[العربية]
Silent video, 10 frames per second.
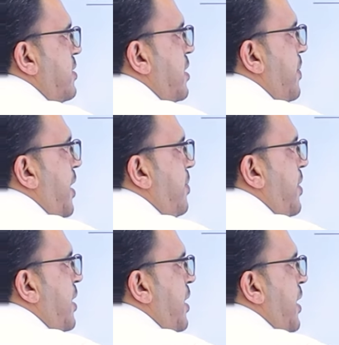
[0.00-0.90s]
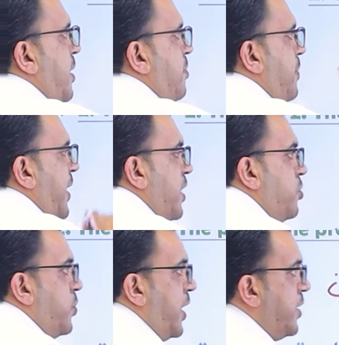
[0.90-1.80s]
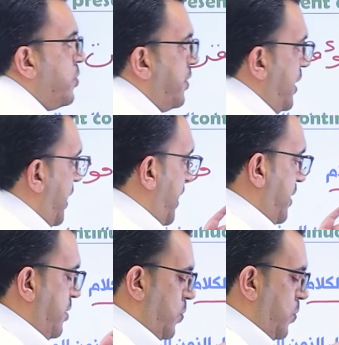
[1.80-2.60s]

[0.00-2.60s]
تمام بما انه يحدث الان